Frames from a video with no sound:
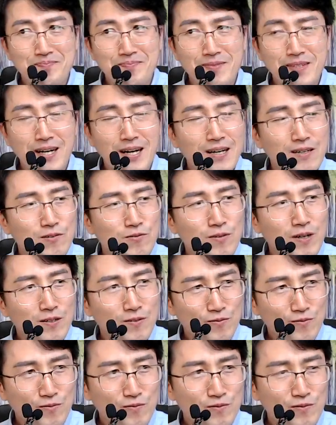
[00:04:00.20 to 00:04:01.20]

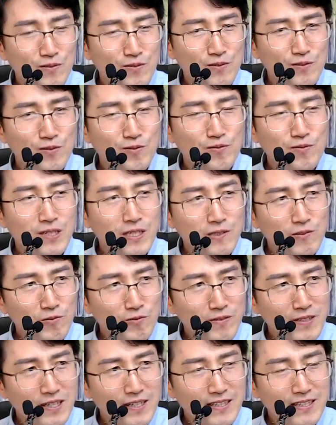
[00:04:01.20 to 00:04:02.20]
하루하루
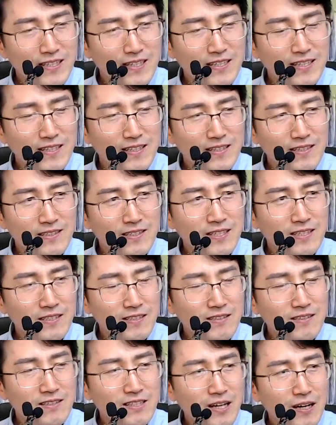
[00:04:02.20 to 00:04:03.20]
순간순간
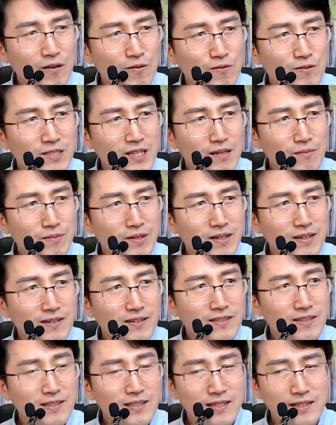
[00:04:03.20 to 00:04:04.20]
최선을 다하고
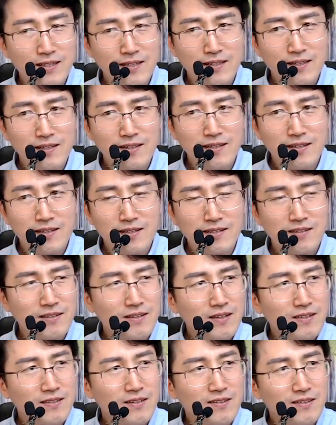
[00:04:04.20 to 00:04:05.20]
살면
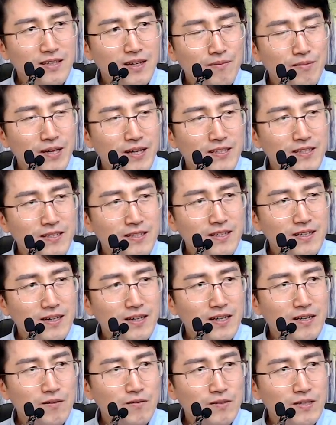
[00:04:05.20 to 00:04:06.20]
그게 정답이
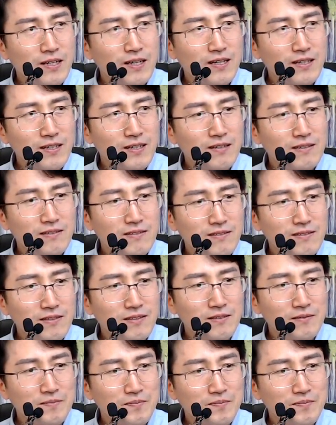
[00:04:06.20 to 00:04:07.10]
아닐까라고 생각을 하거든요.